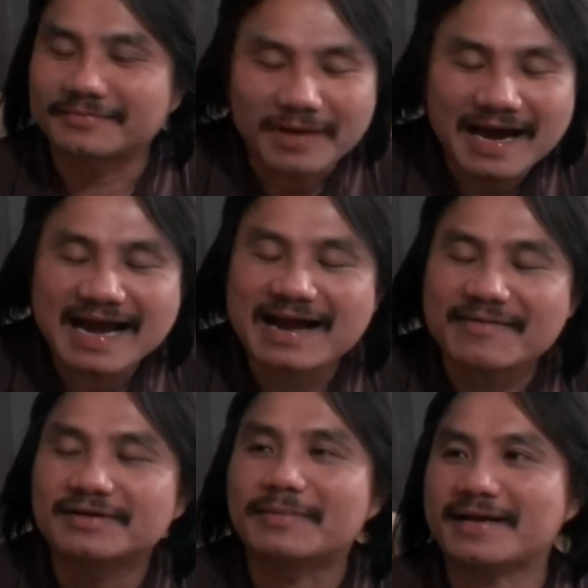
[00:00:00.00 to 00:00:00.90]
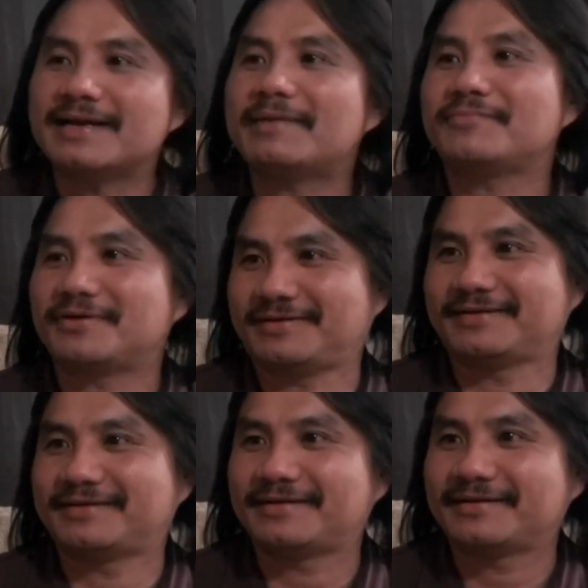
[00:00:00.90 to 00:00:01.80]
ba mươi bảy năm rồi,
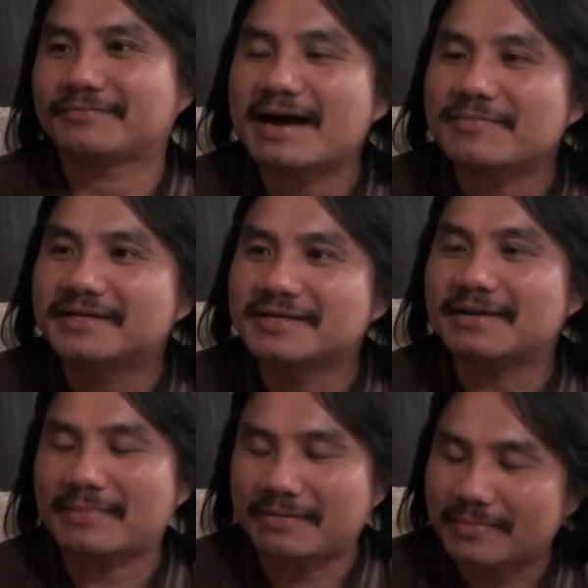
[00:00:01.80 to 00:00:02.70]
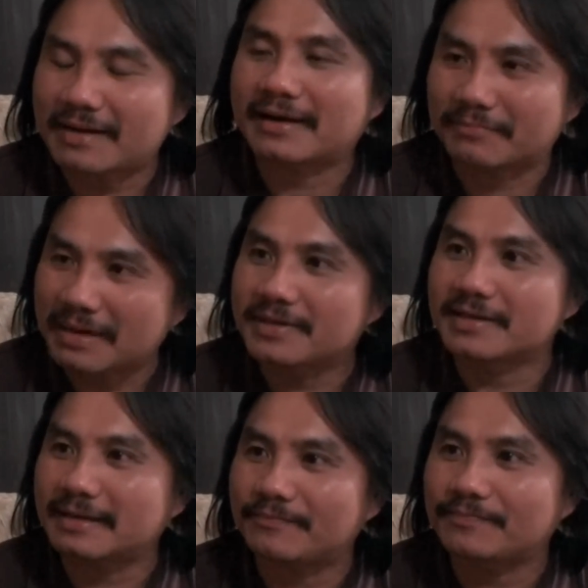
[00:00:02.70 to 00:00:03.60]
ba mươi chín năm, bằng ba mươi
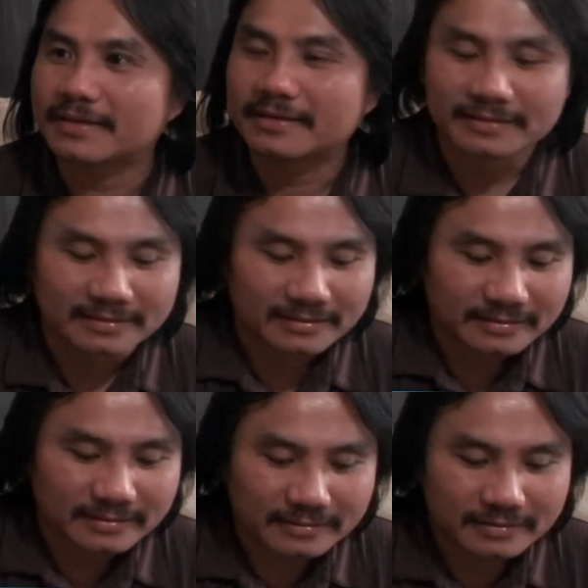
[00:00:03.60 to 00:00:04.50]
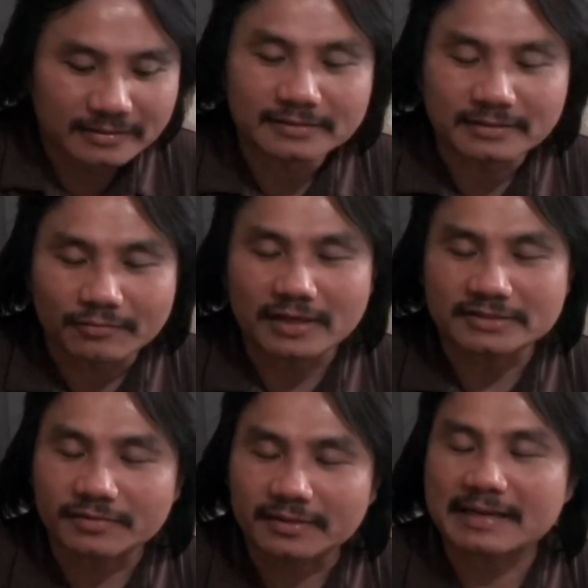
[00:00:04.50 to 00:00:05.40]
chín năm. Nước Cộng hòa
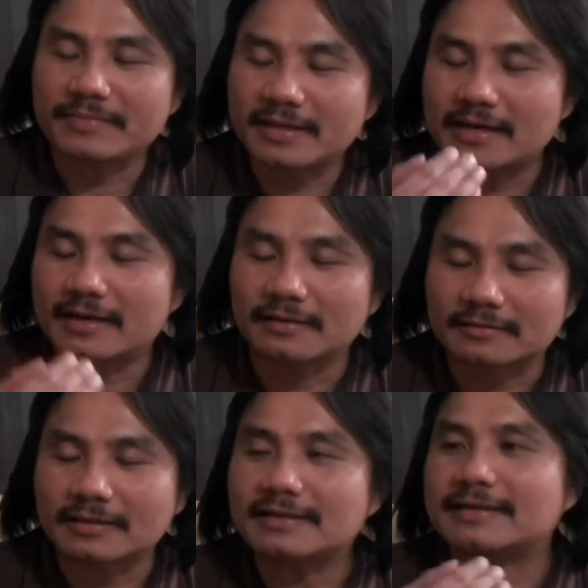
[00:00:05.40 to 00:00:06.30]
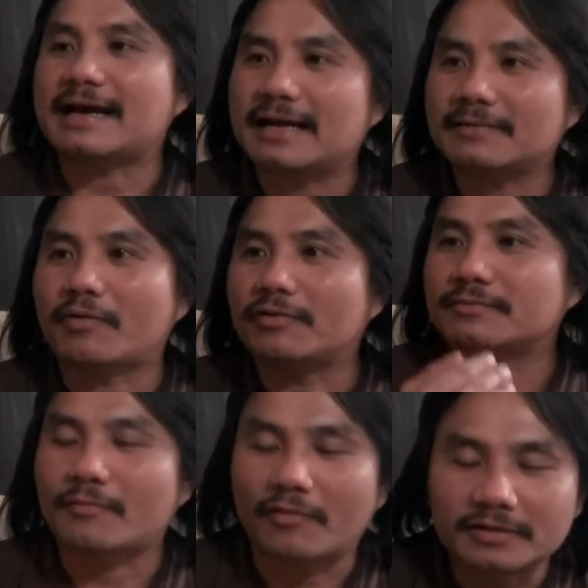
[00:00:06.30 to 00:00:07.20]
xã hội Việt Nam bây giờ được tất cả mọi
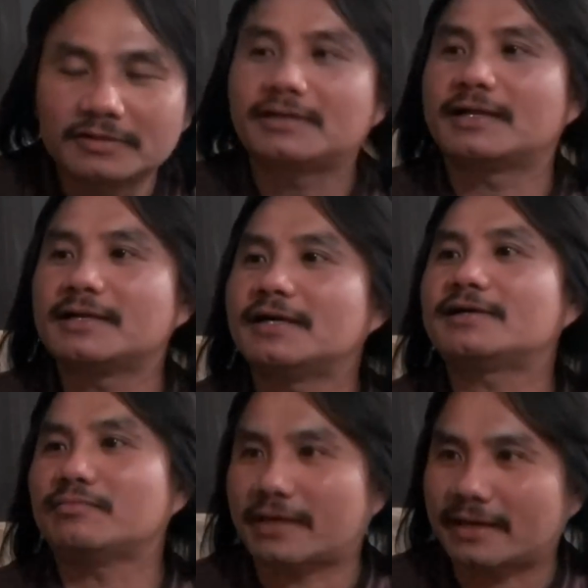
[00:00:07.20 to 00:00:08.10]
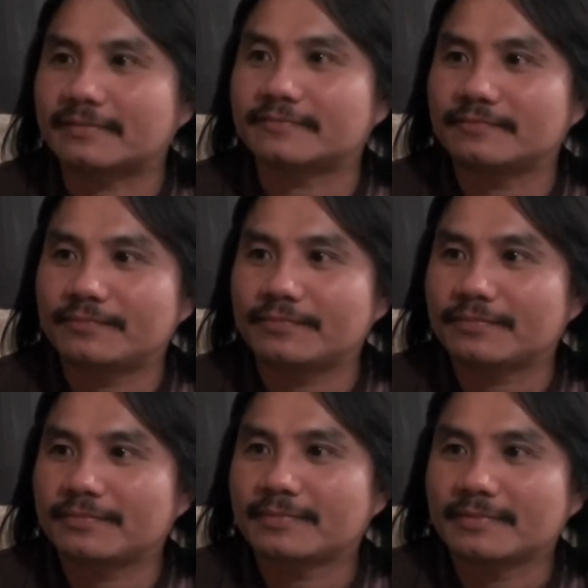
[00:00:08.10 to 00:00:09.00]
mọi nước trên thế giới công nhận.
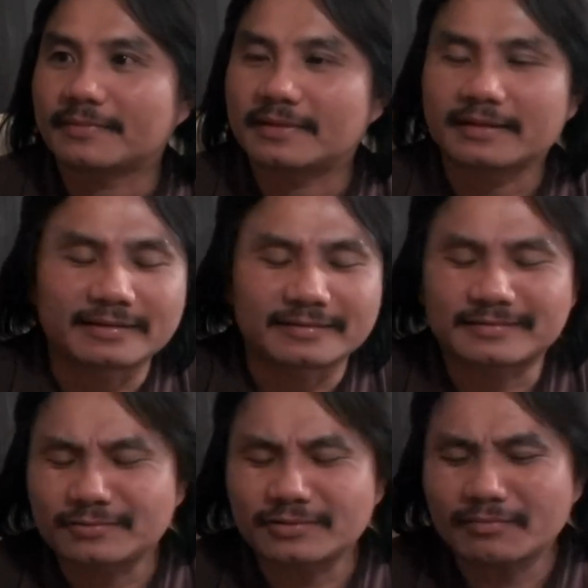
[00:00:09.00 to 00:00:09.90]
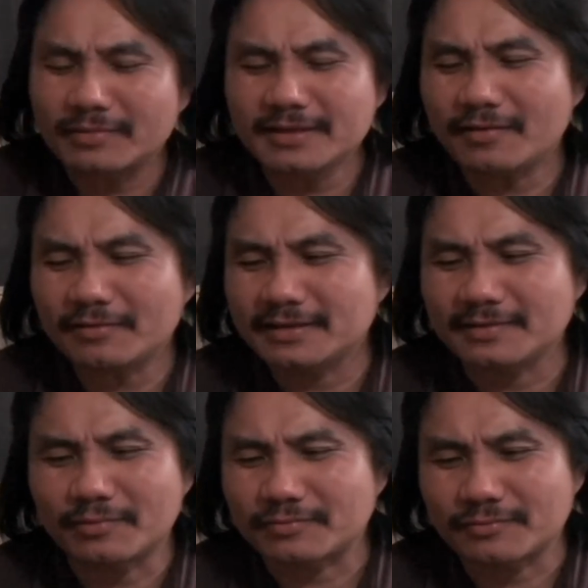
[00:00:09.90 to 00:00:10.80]
Thì tôi không lý do gì
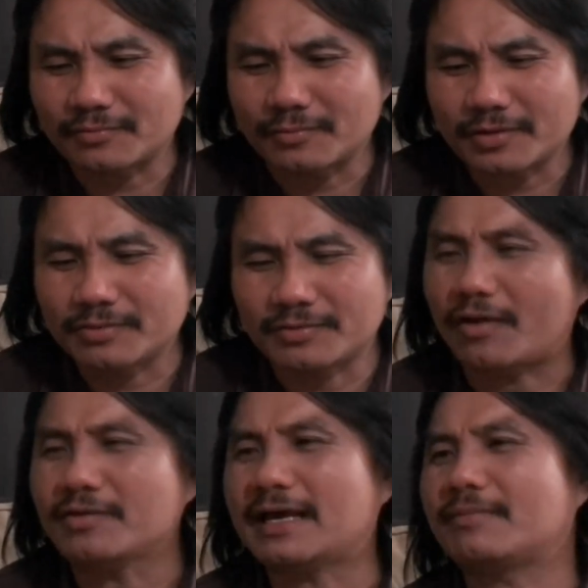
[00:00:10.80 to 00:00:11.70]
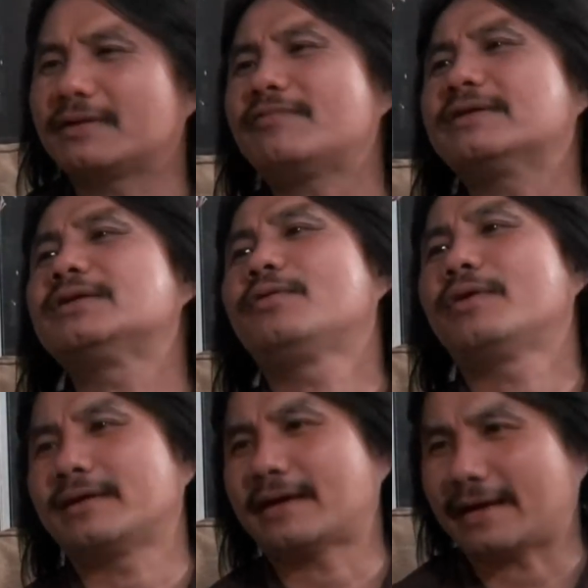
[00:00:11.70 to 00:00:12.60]
một một, một cái điều nhỏ nhặt người ta phải tuyên
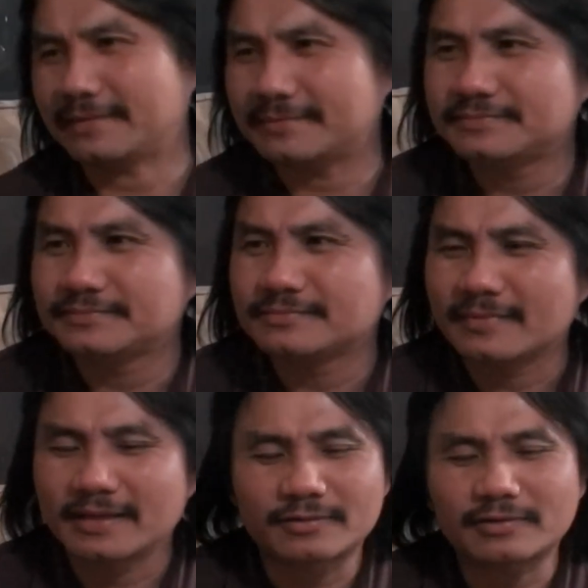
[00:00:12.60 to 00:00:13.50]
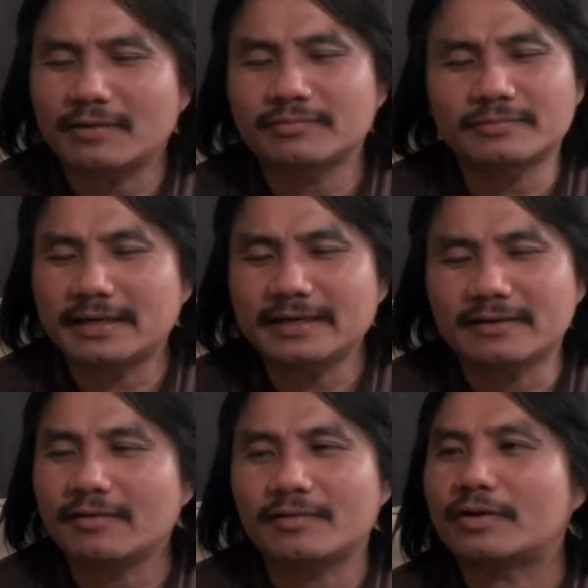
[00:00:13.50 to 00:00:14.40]
truyền cả. Thì tôi không lấy
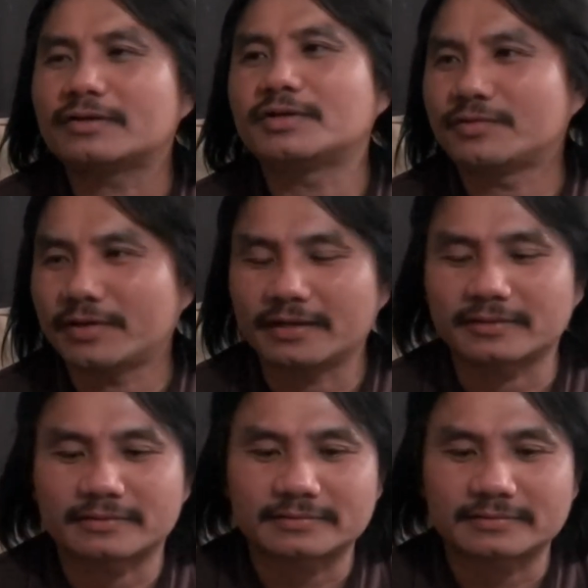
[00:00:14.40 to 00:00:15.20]
điều đó là gọi là tuyên truyền.